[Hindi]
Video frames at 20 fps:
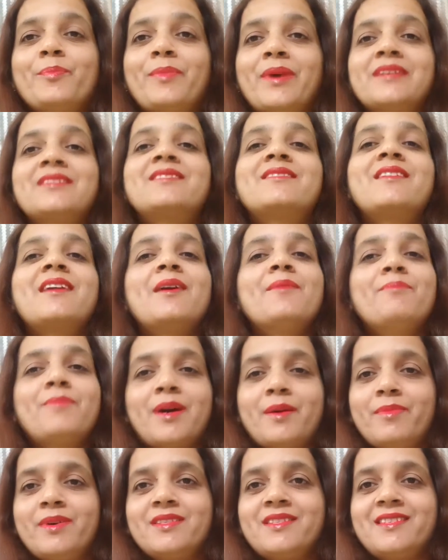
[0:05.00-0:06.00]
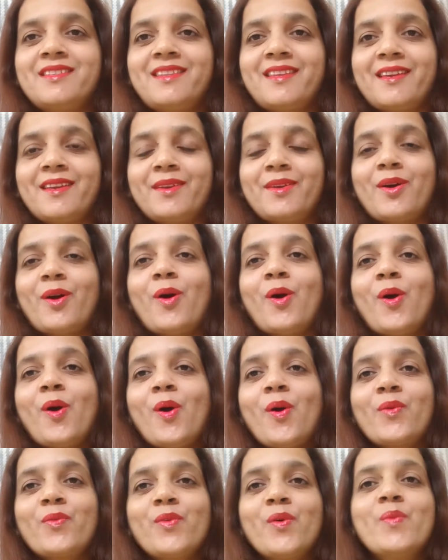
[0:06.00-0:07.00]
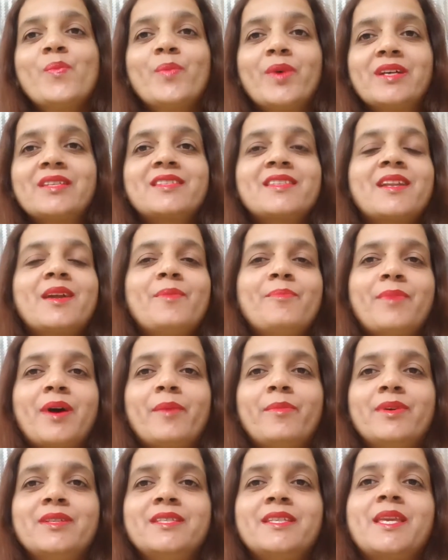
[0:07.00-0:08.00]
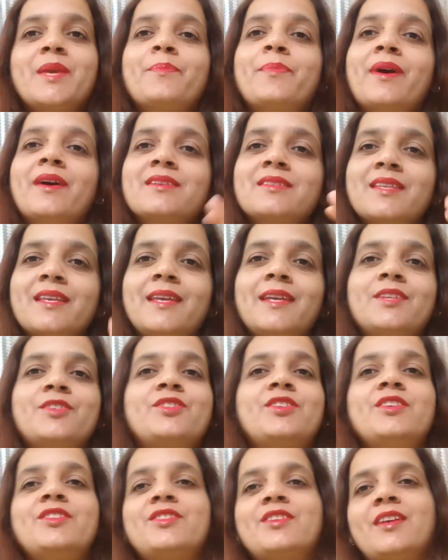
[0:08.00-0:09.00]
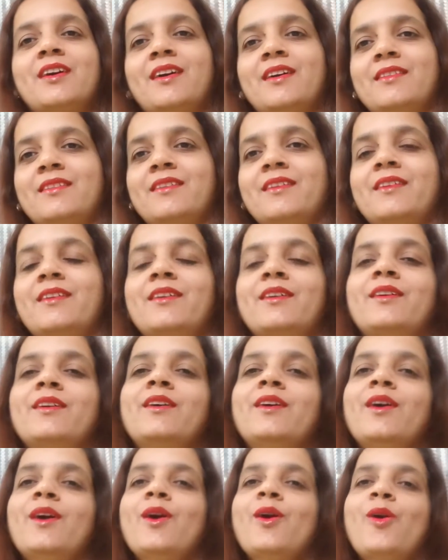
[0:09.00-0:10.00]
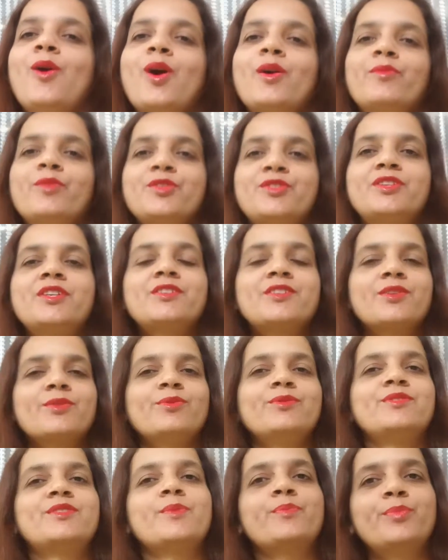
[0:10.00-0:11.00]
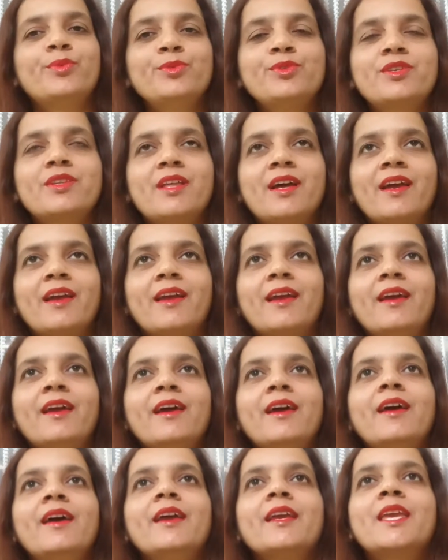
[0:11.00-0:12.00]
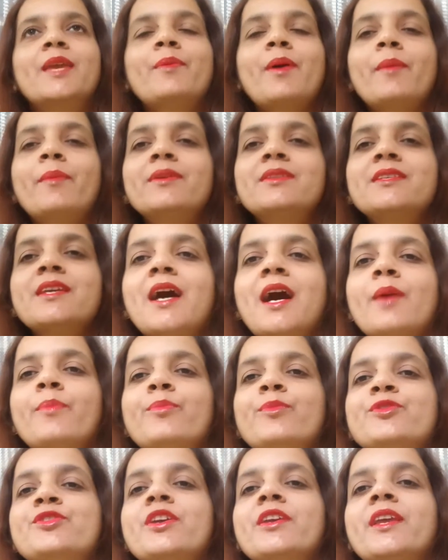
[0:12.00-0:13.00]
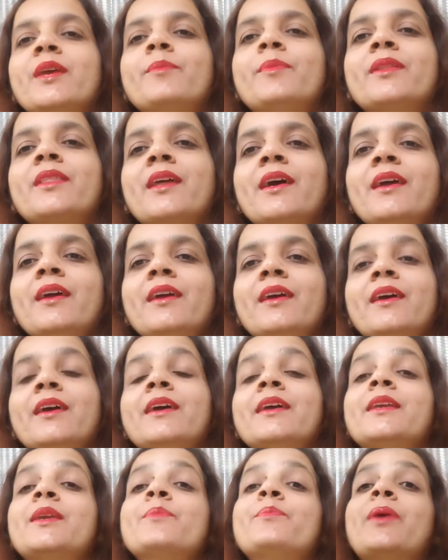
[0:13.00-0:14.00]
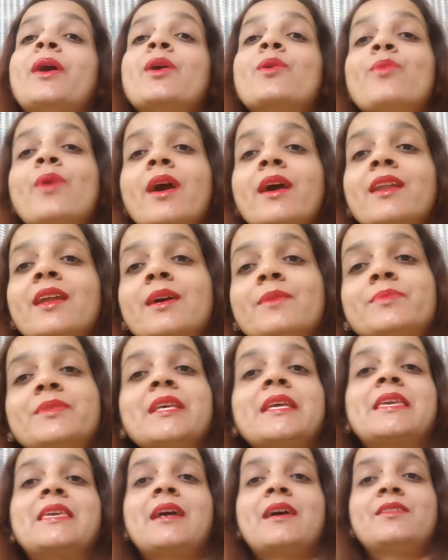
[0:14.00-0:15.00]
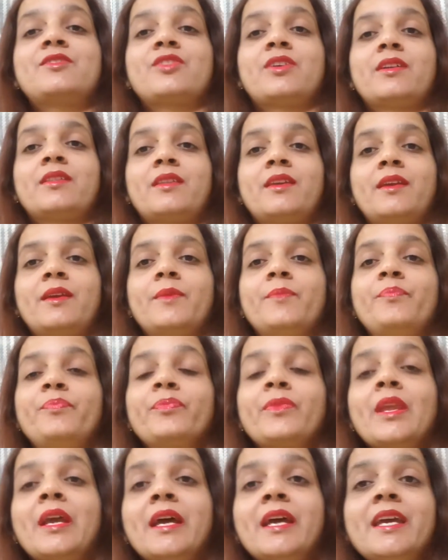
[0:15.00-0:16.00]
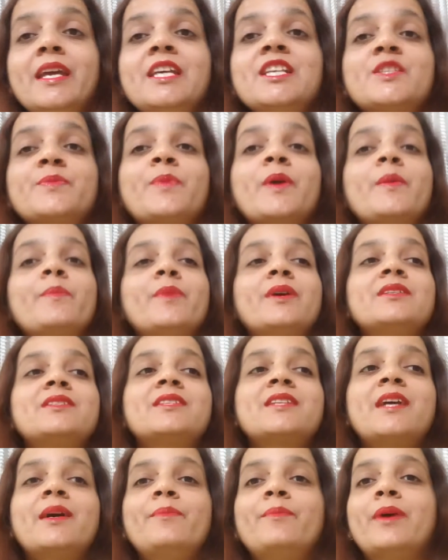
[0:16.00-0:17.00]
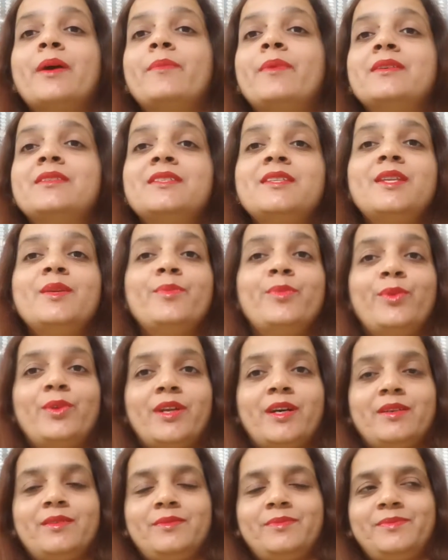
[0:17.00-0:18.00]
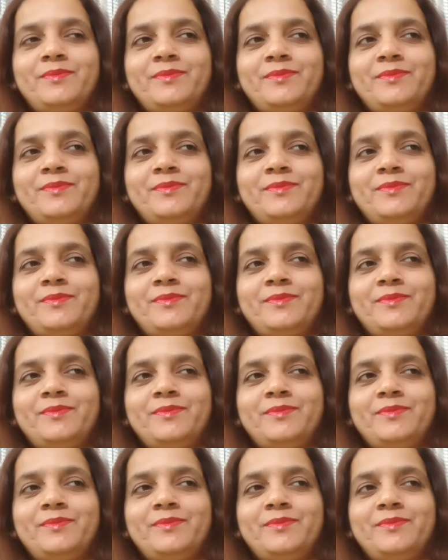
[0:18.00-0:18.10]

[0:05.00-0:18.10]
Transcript: मस्तराम बाबा जी थे और वो मस्तराम बाबा जी के पास एक शिष्य आता है और वो शिष्य उनसे पूछता है कि बाबा जी आप मुझे ये बताएं कि भगवान हमसे क्या चाहते हैं इस पर मस्तराम बाबा जी ने बोला